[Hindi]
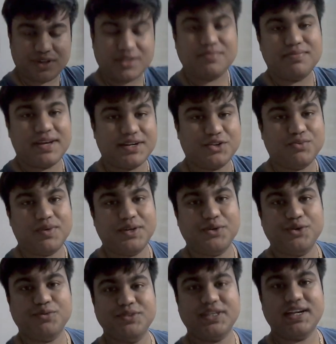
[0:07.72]
वेलकम बैक टू to
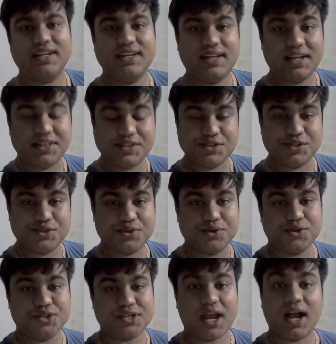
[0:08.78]
YouTube channel and this is your
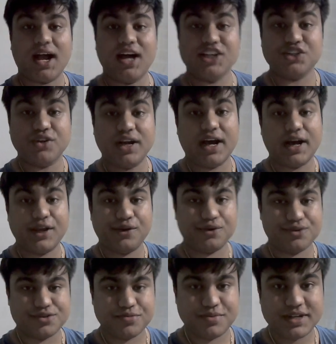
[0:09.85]
host Akash on High
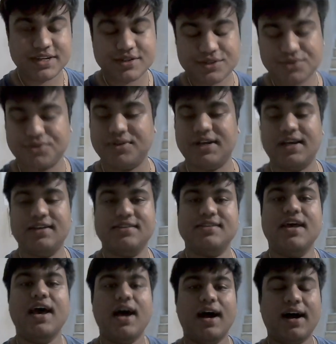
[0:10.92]
On Speed. So
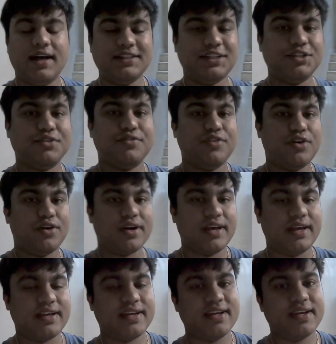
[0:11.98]
आज का जो ब्लॉग
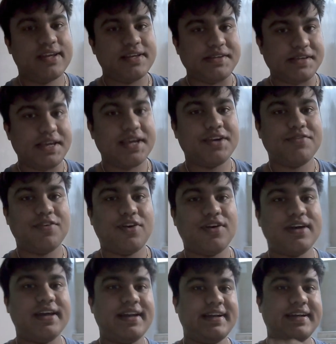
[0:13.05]
है ये एक
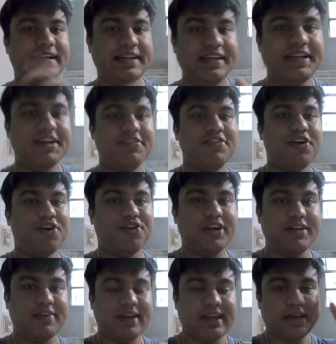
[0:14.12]
ब्लॉग एक टेक्निकल ब्लॉग
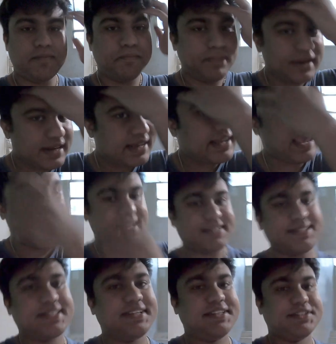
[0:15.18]
होने वाला है मेरे एक
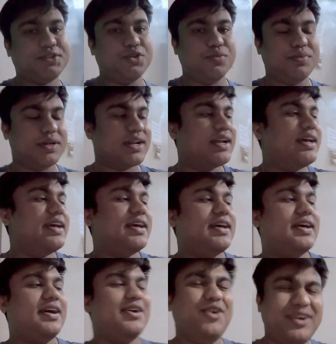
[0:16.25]
एक्सेसरीज के ऊपर
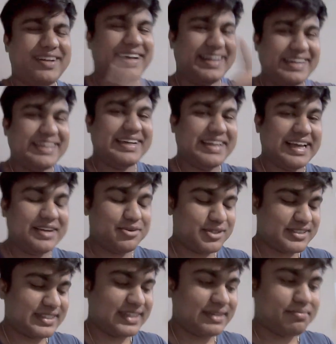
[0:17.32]
नॉट टेक्निकल आई
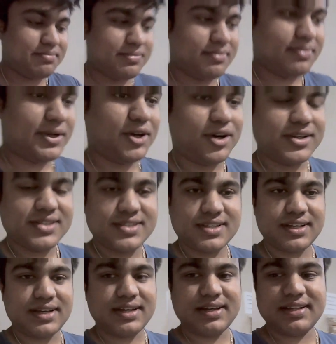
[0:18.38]
वुड से बिकॉज
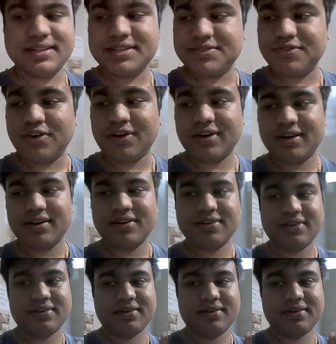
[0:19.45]
दिस ब्लॉग